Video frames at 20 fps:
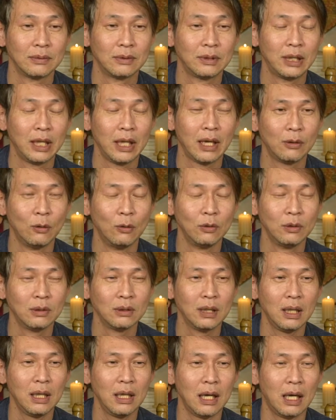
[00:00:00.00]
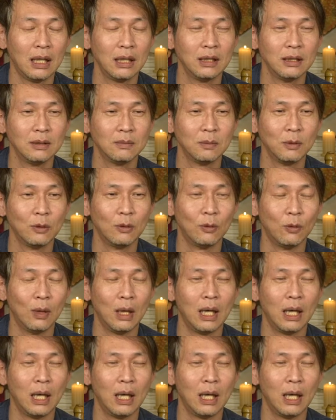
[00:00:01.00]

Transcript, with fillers: 제 동영상 강의를 보고